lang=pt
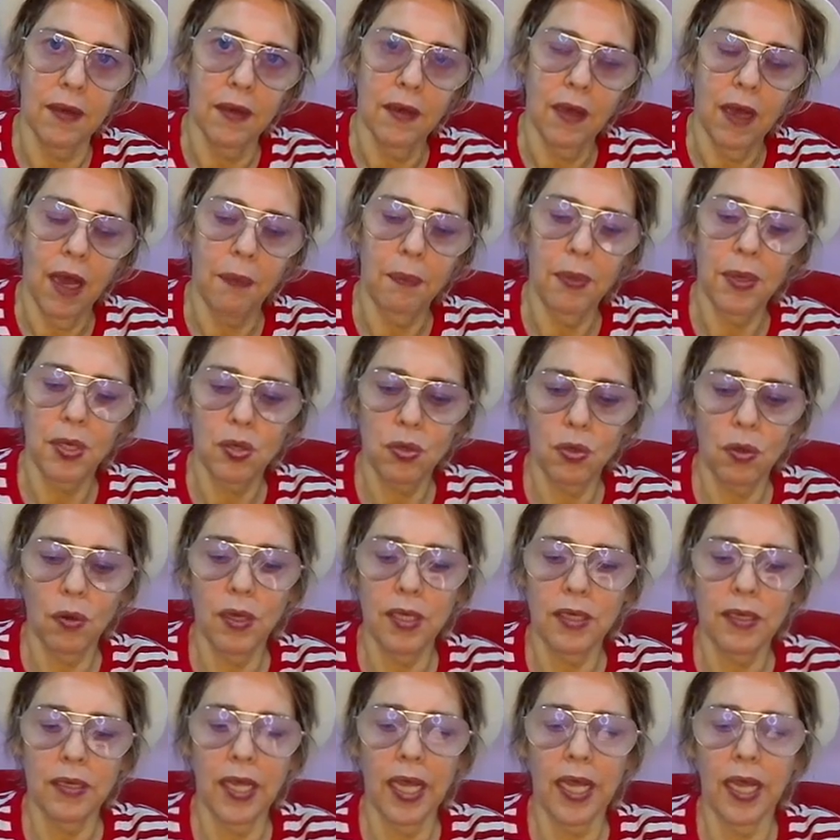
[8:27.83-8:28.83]
A pessoa
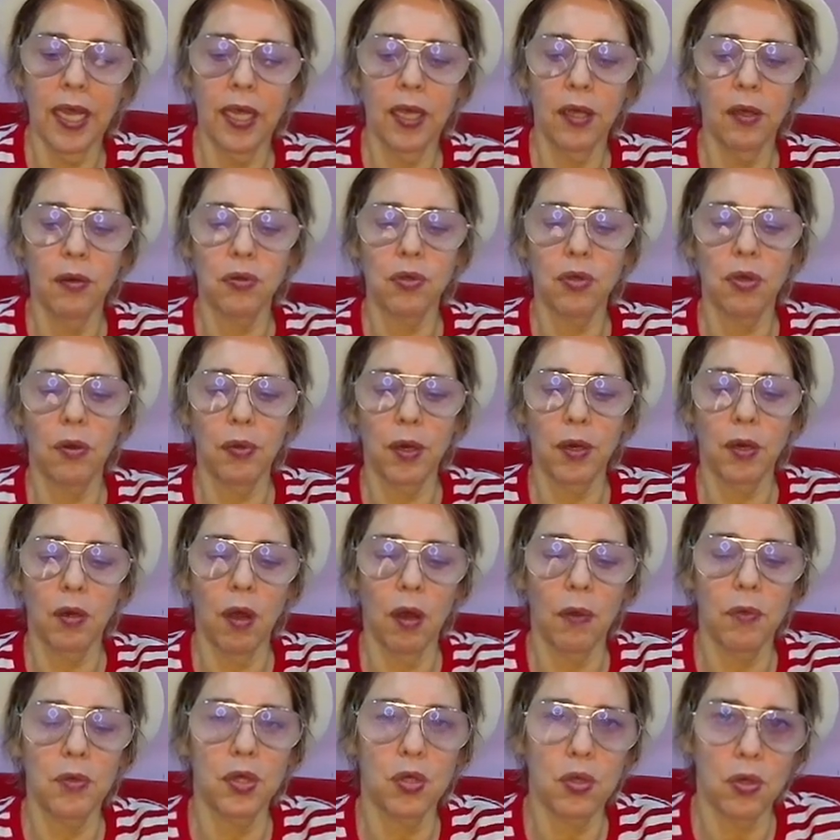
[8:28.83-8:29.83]
tem aí o
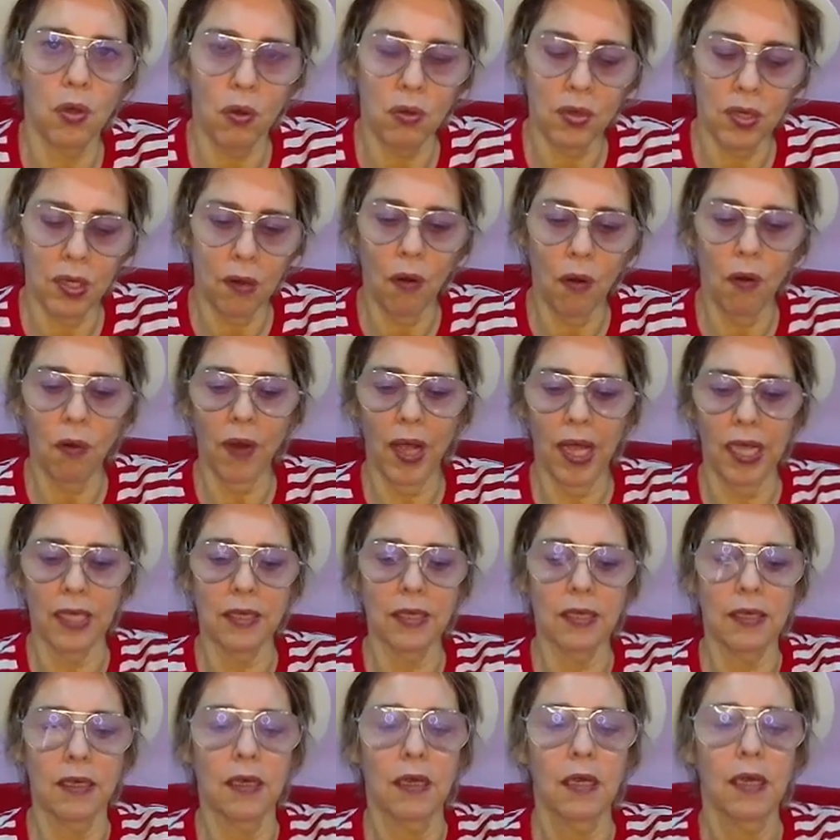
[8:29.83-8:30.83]
sobrenome Souza com
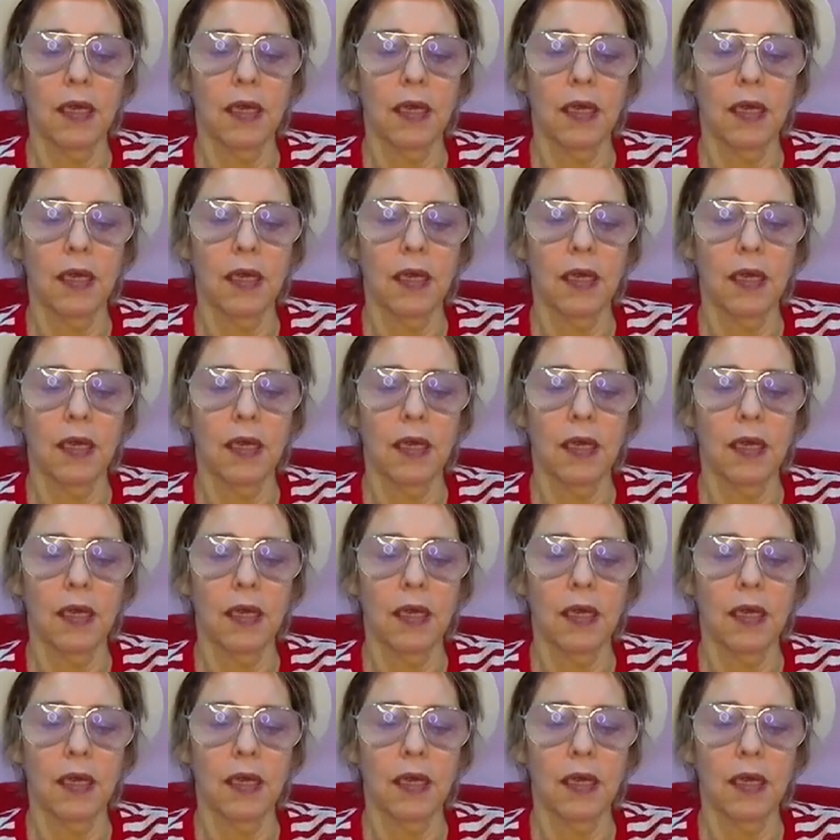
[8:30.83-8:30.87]
S.